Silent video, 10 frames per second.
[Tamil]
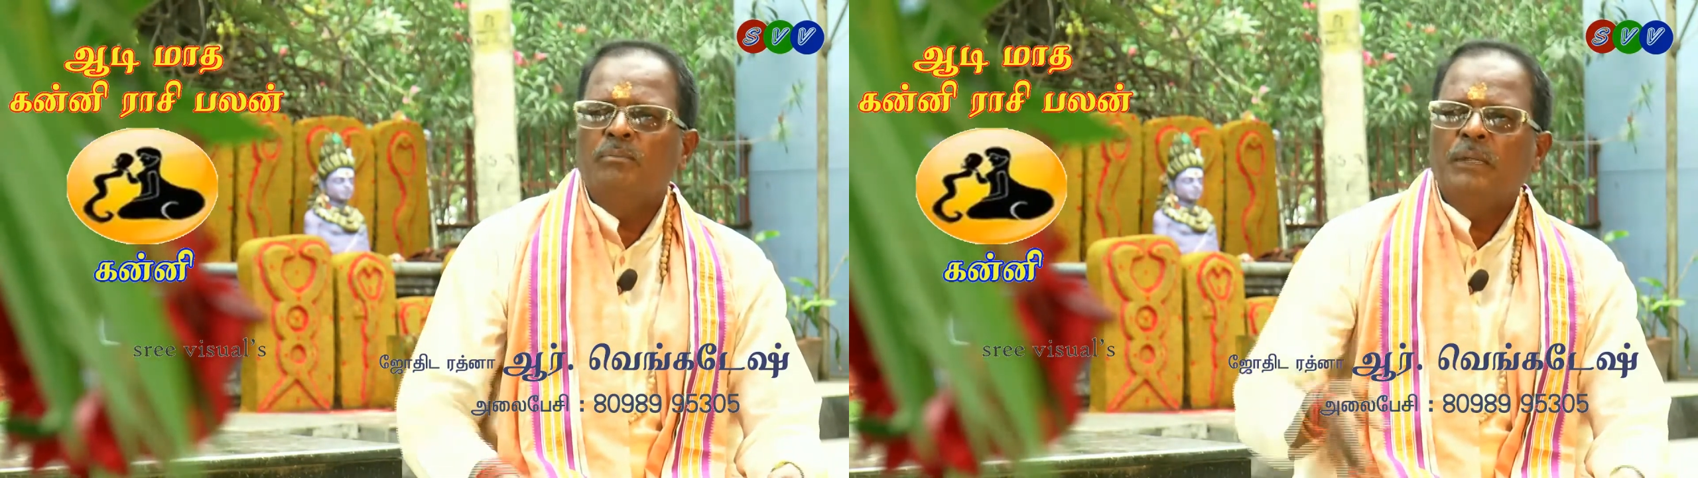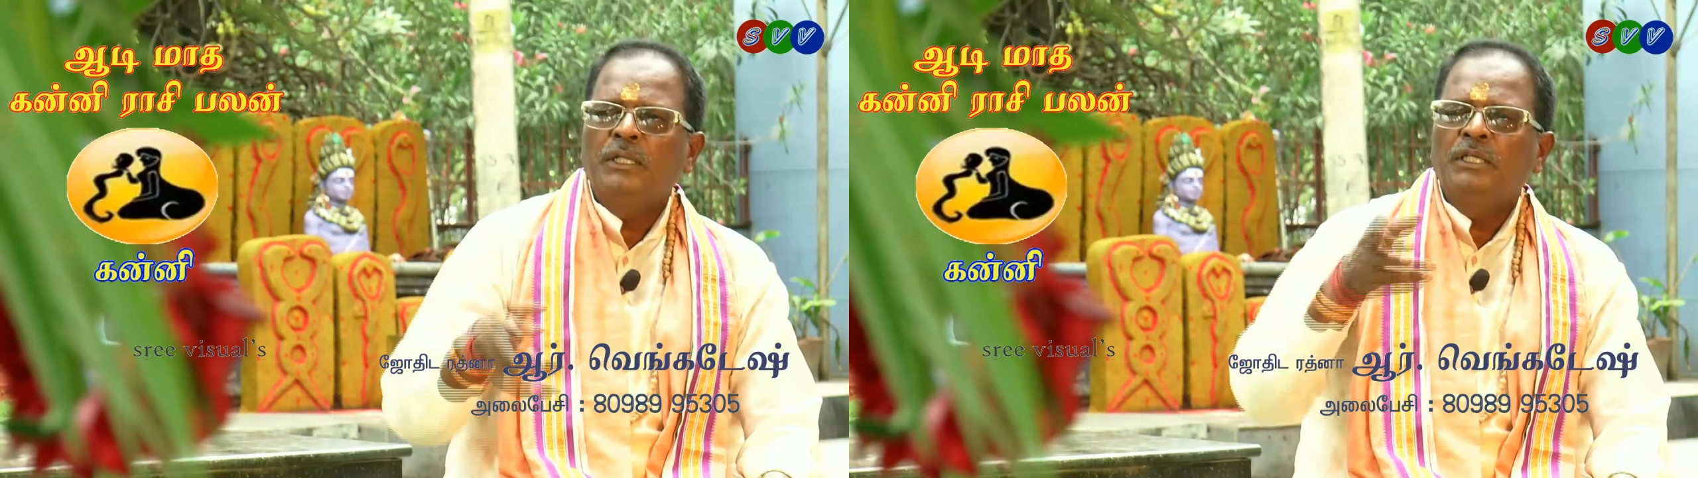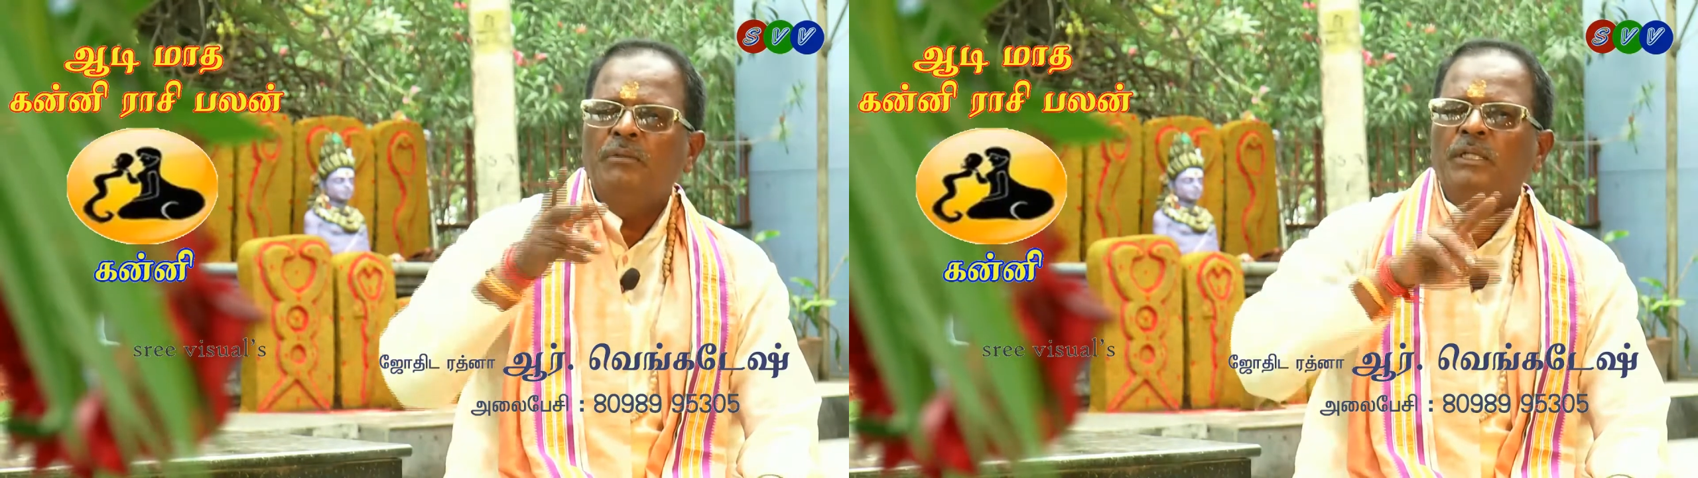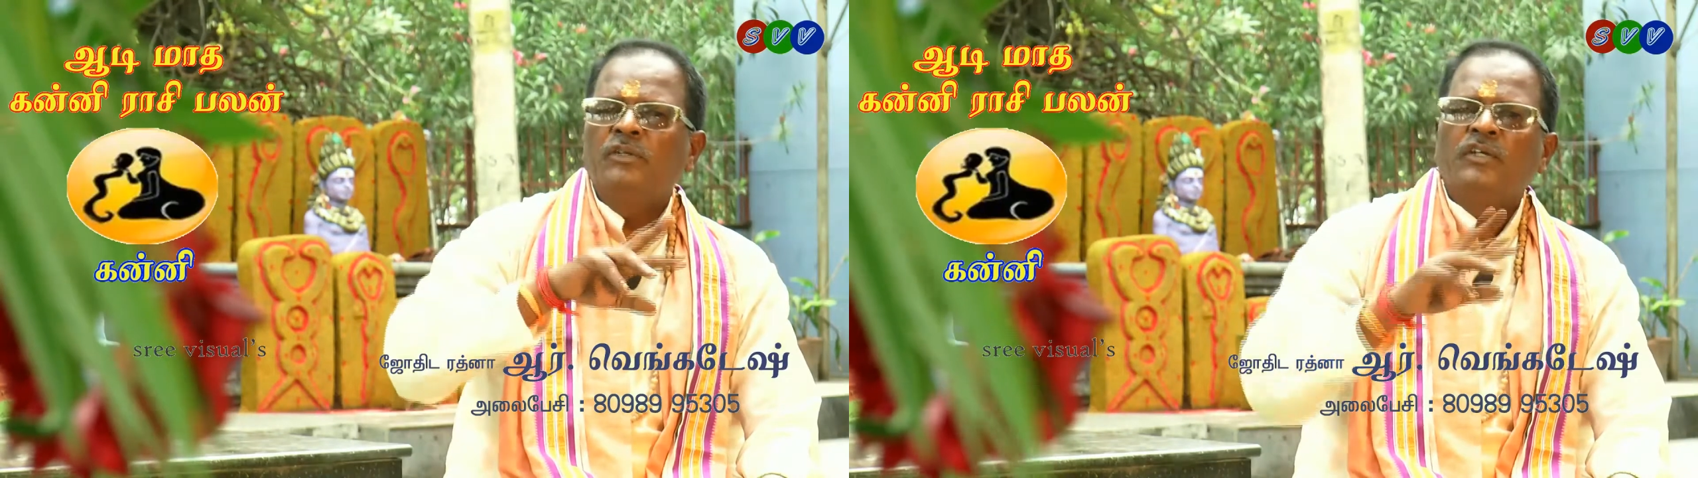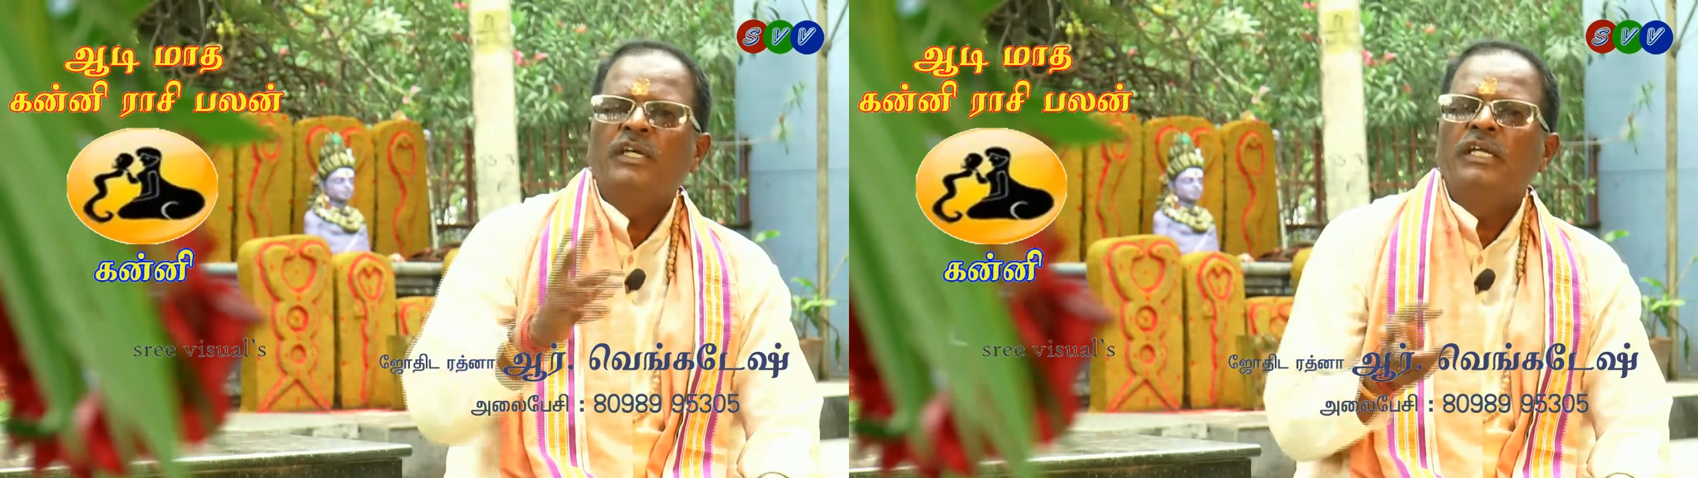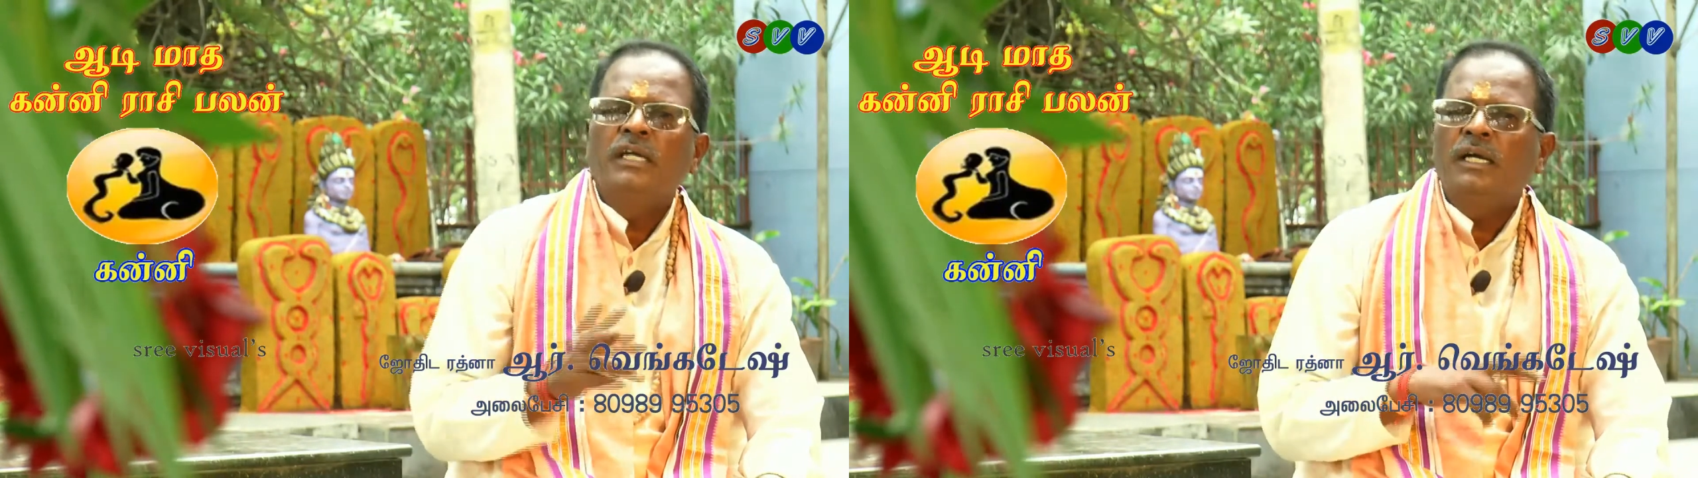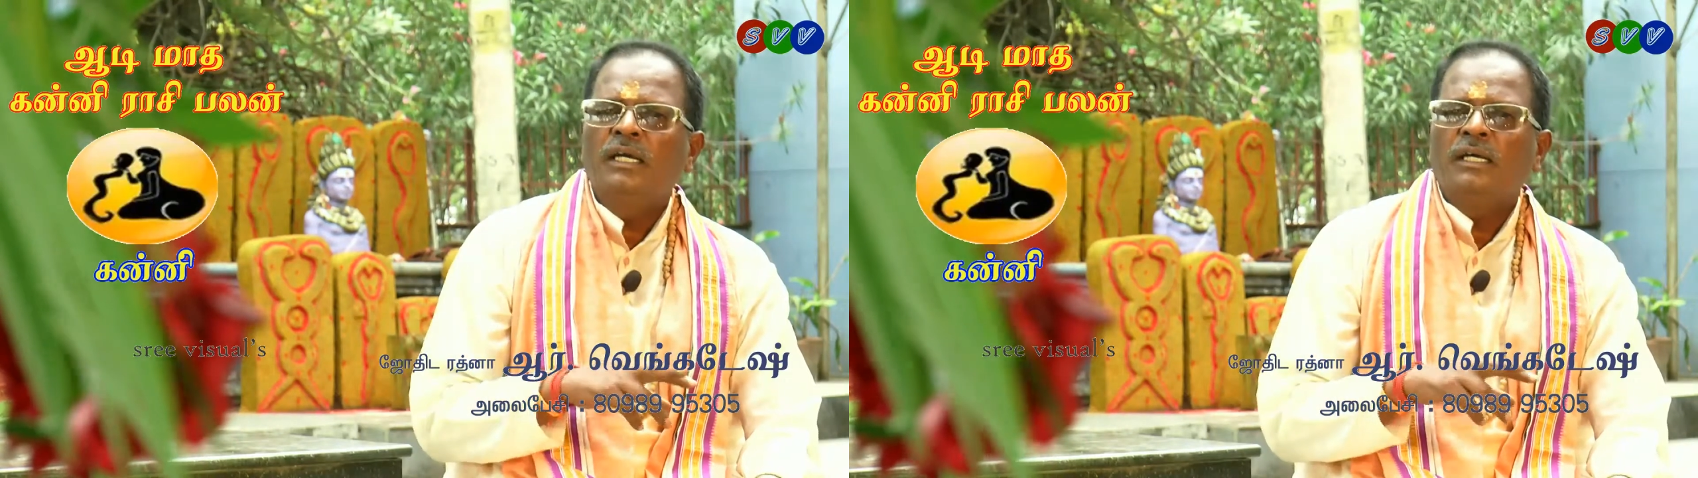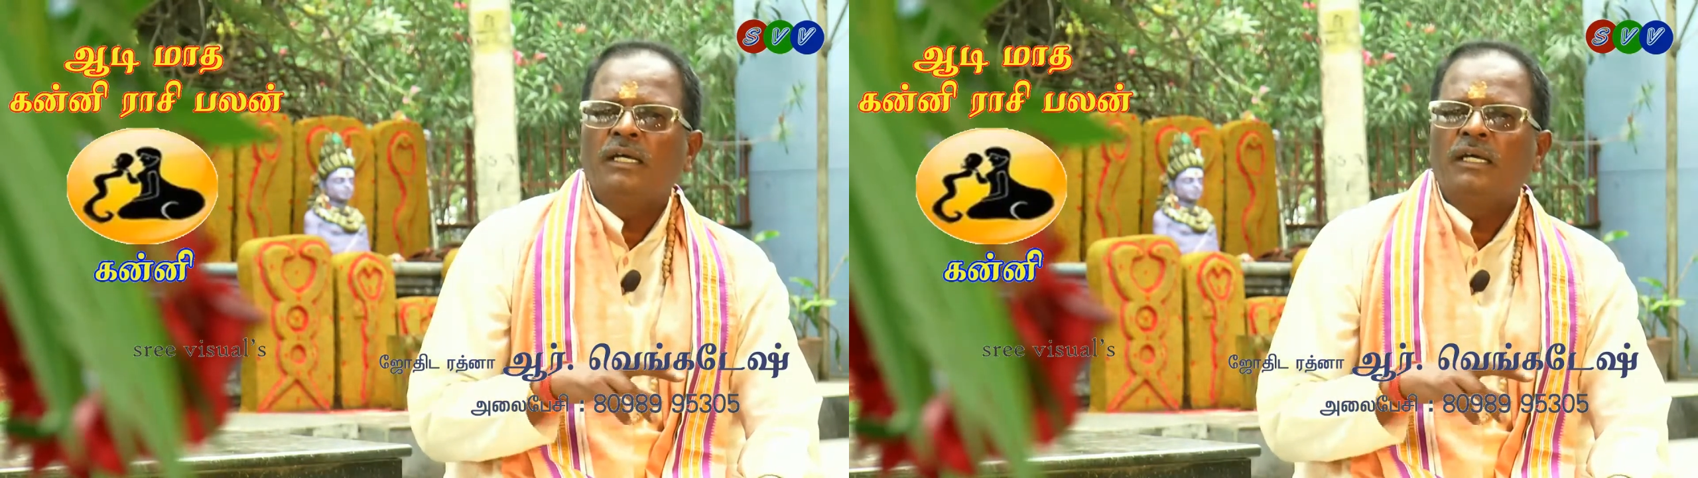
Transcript: பஞ்சமி சனினால்